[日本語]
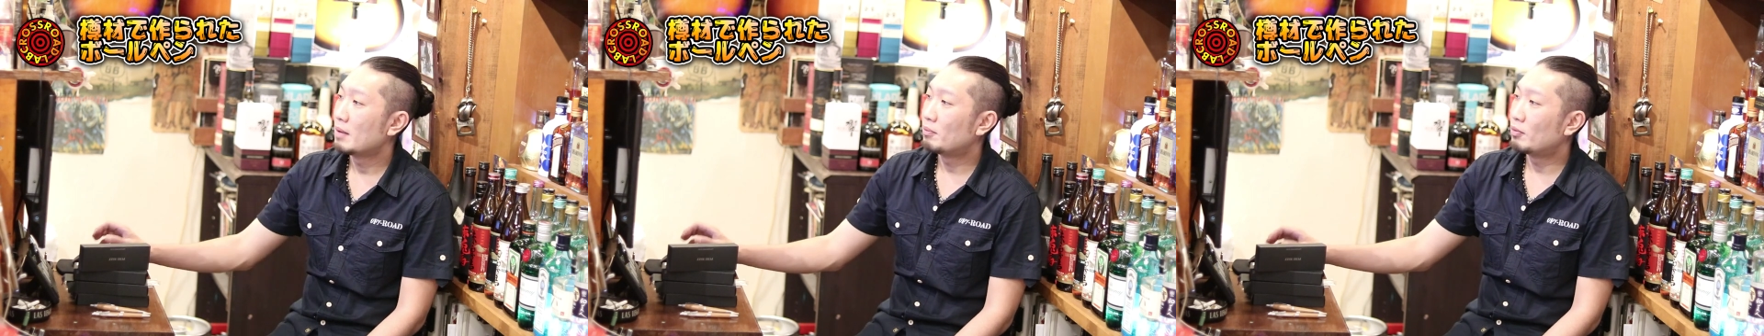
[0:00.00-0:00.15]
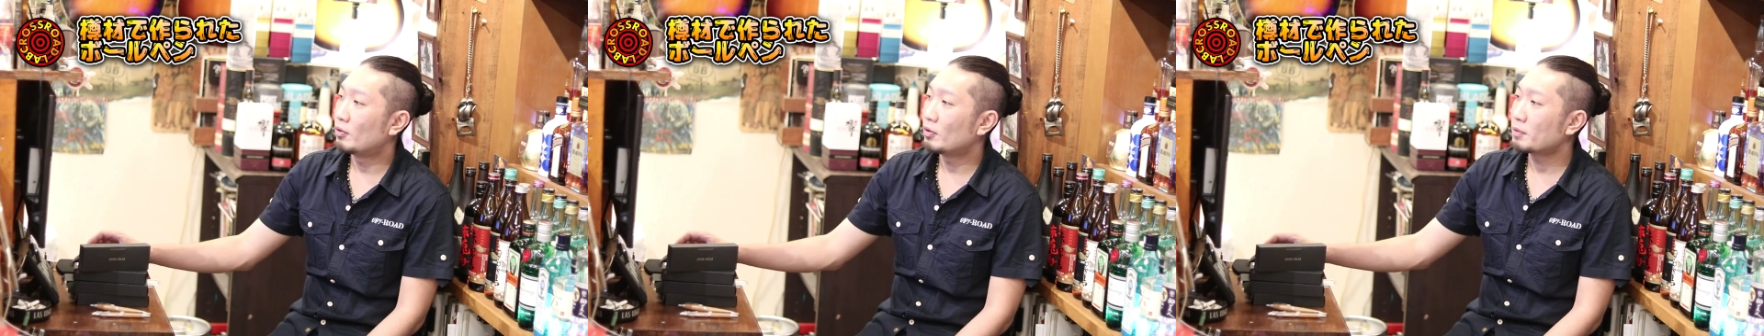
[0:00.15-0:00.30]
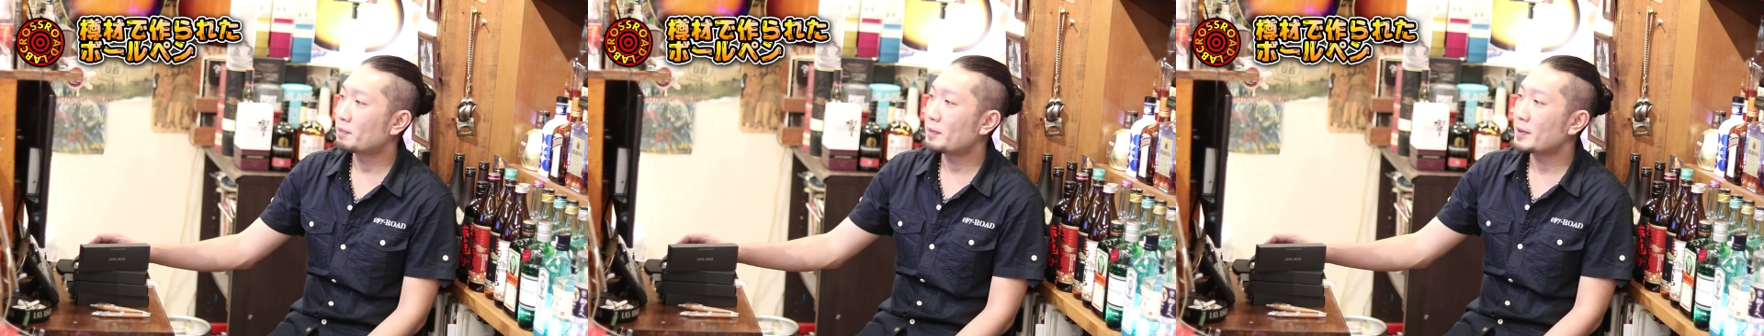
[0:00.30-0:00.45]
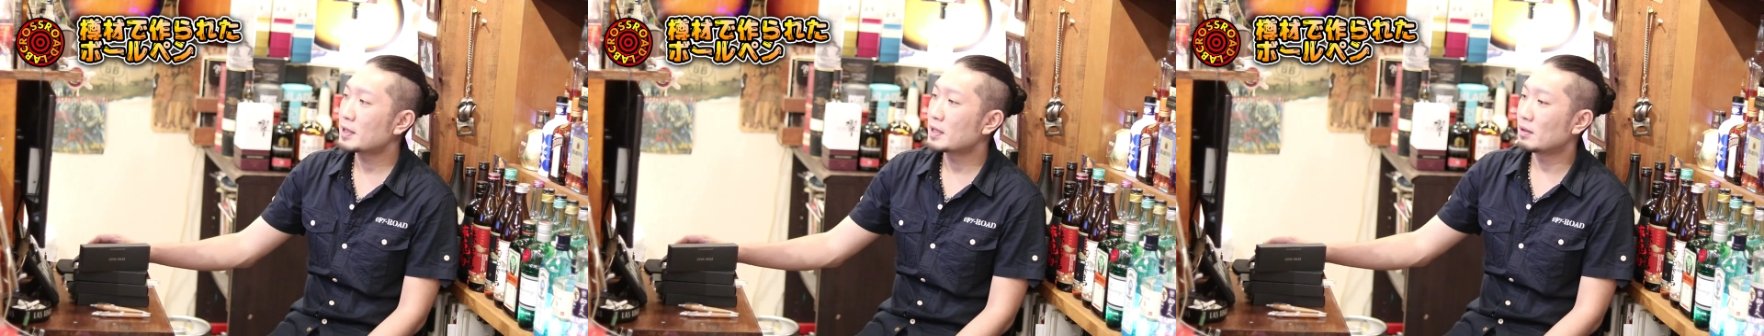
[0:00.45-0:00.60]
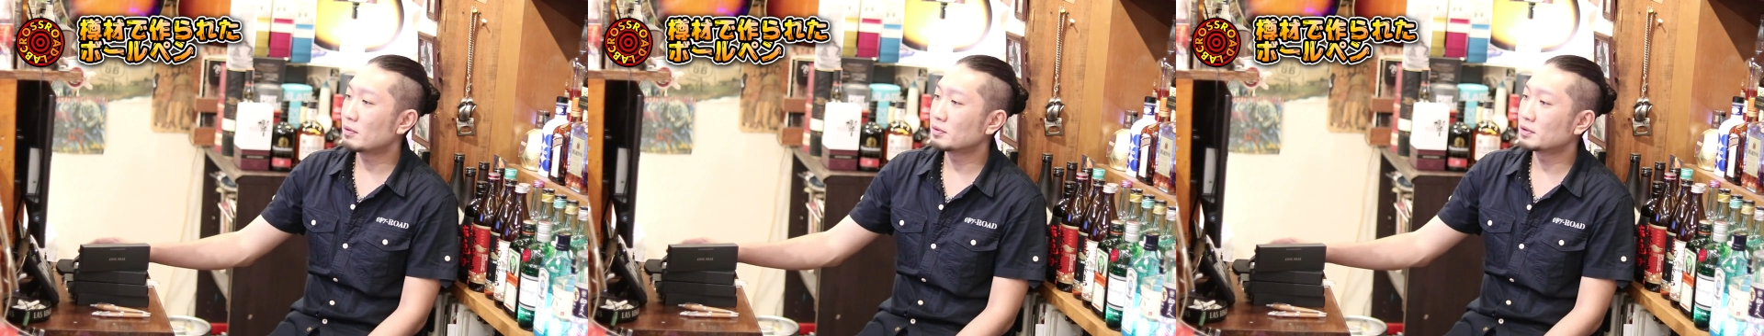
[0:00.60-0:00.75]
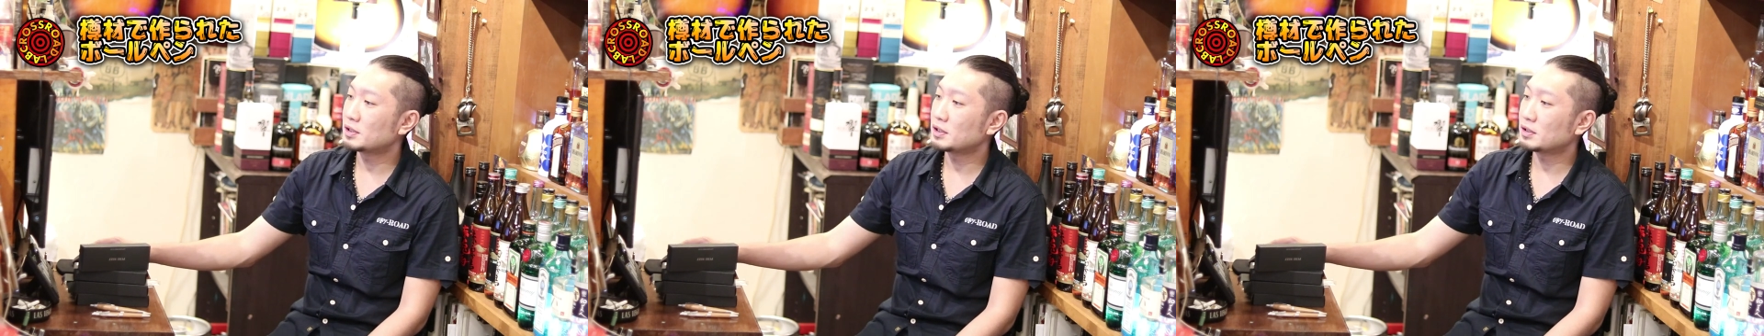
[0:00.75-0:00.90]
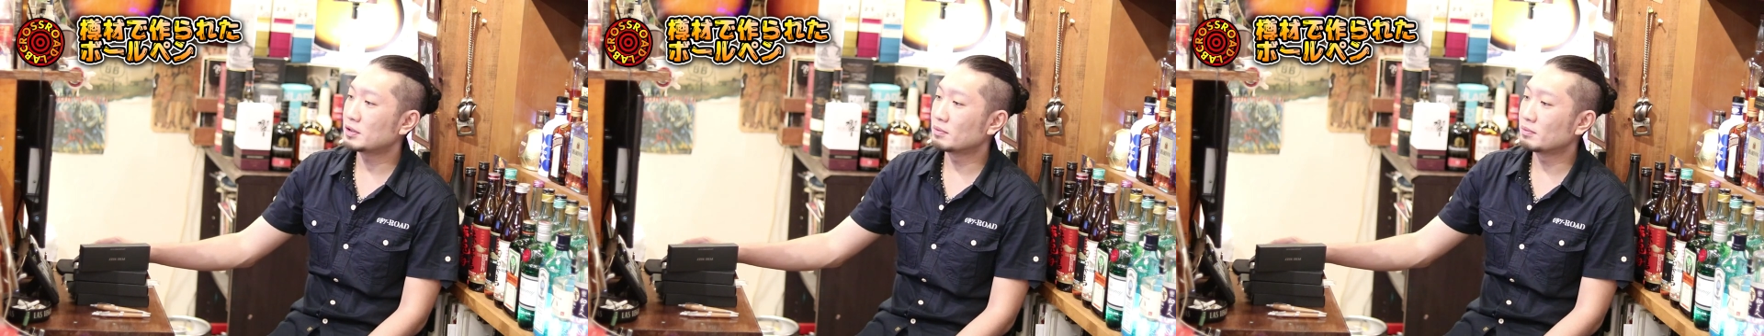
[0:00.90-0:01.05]
ボールペンが
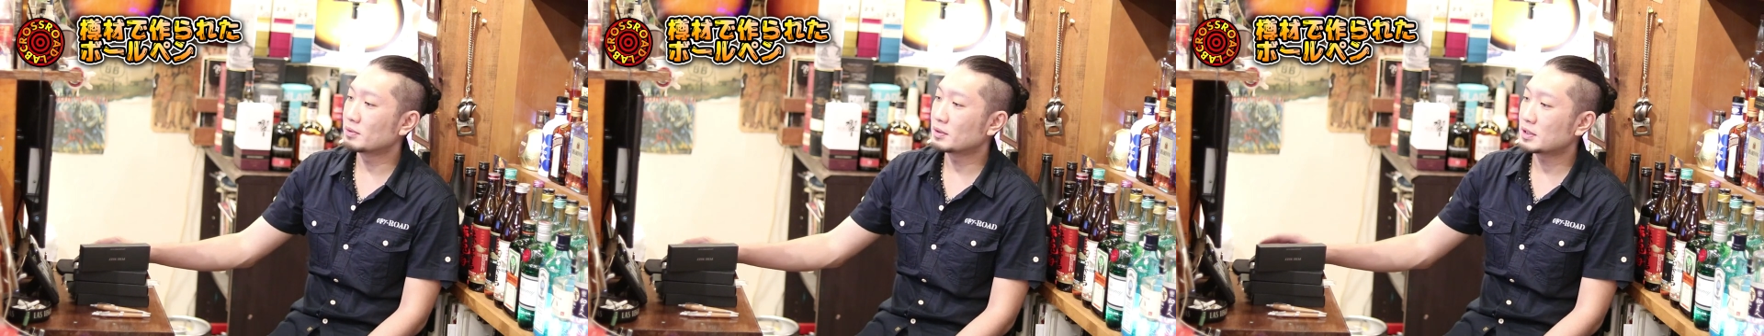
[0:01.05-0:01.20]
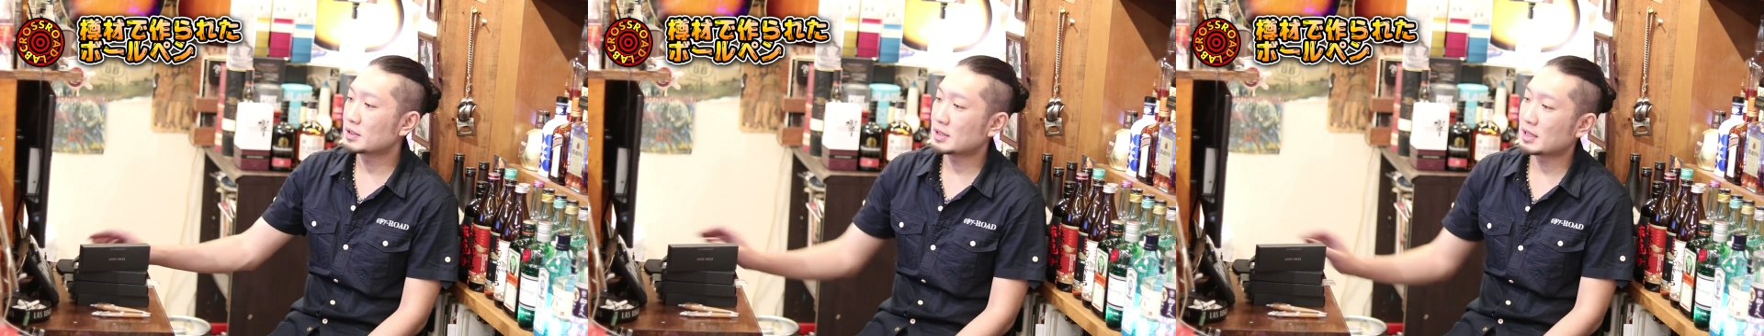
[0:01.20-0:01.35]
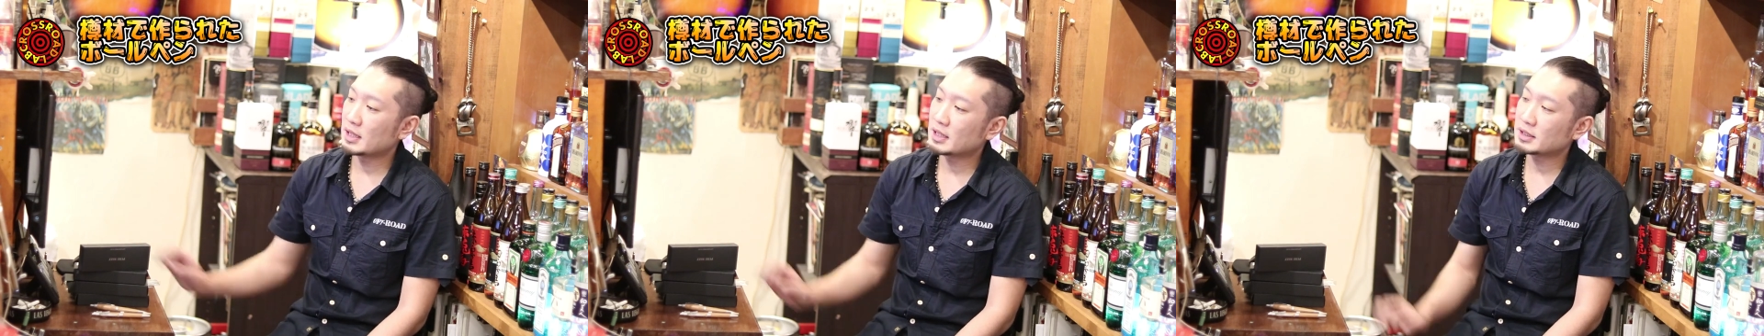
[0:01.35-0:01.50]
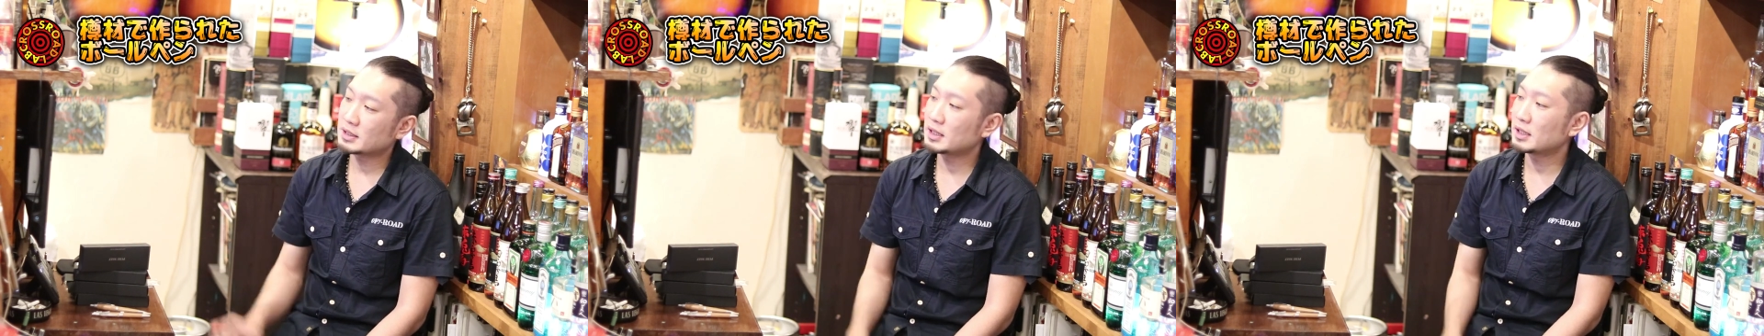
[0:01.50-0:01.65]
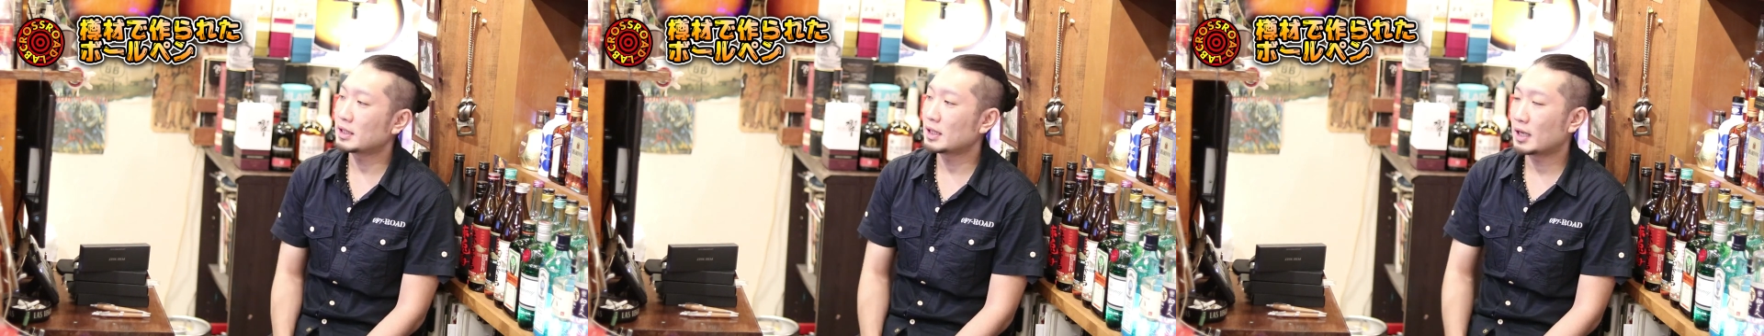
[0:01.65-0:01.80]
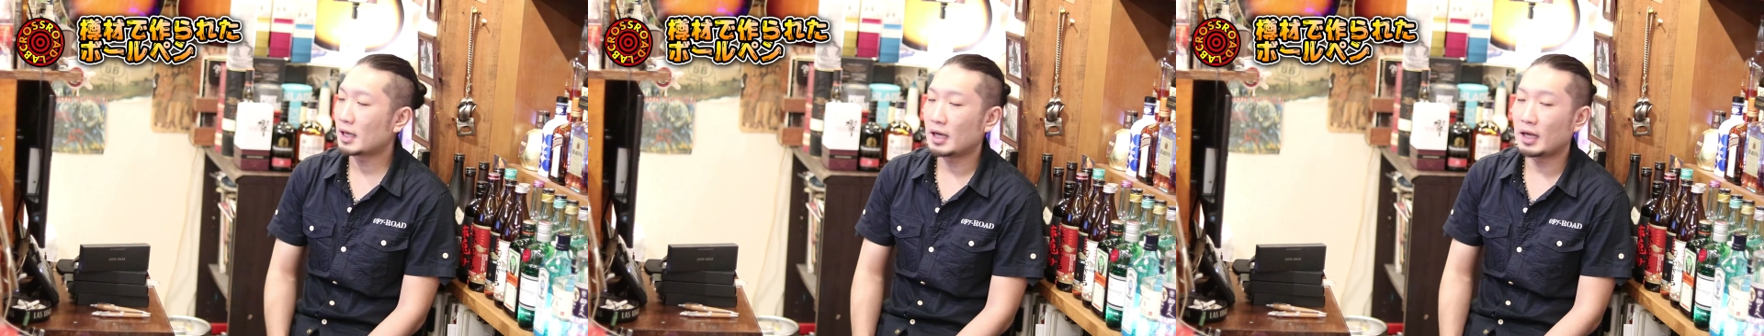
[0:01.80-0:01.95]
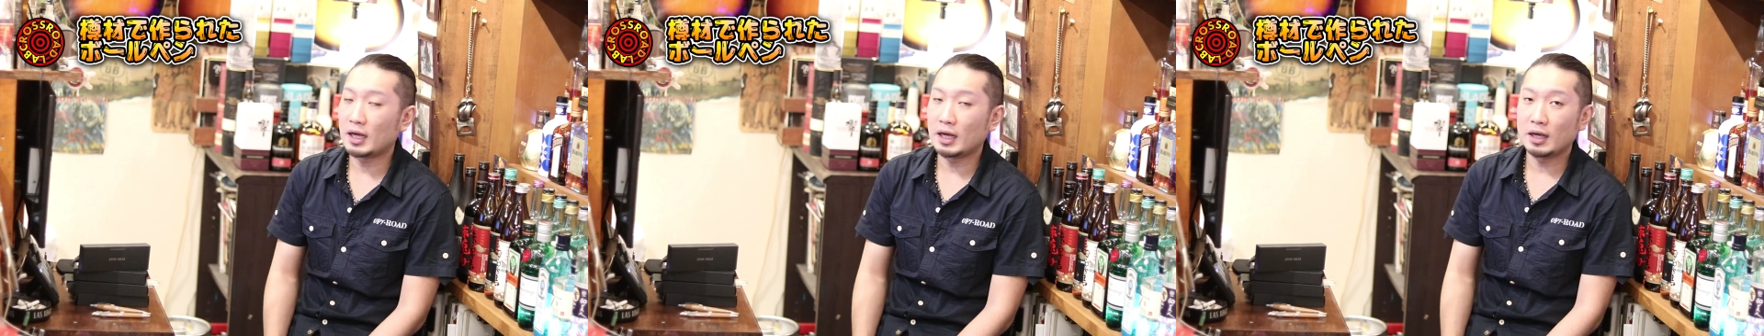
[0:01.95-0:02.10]
欲しいと思って探してた
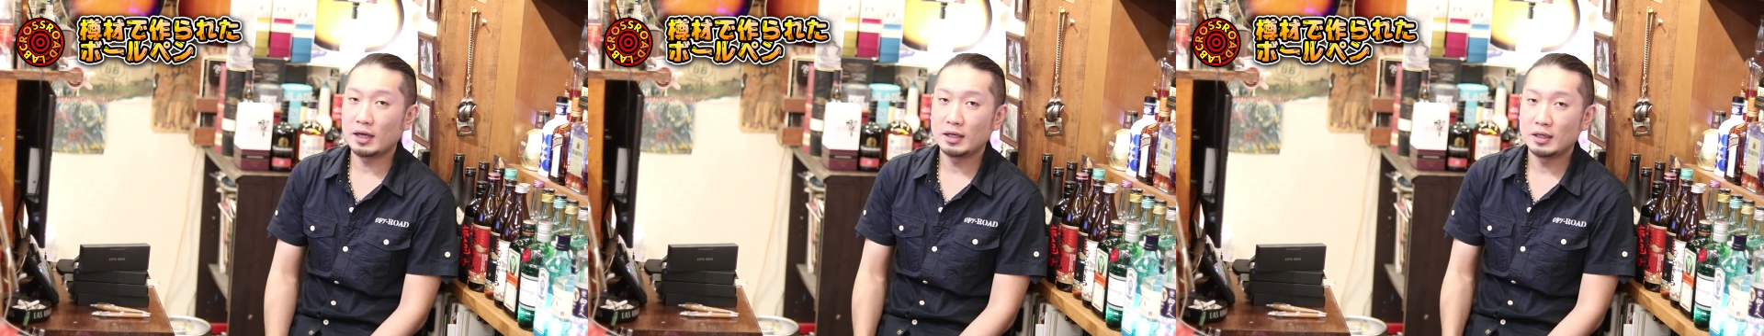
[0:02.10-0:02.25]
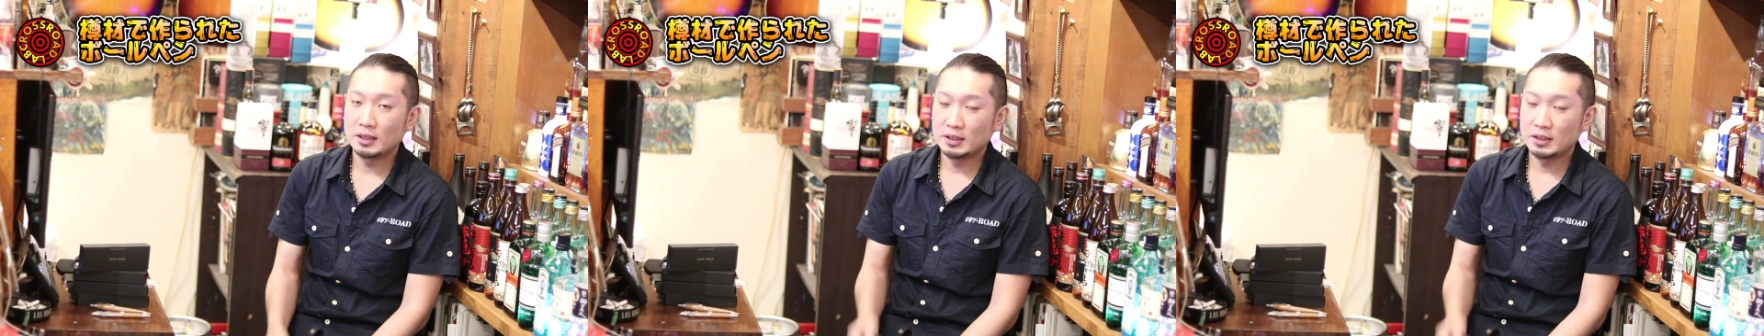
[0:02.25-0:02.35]
ら、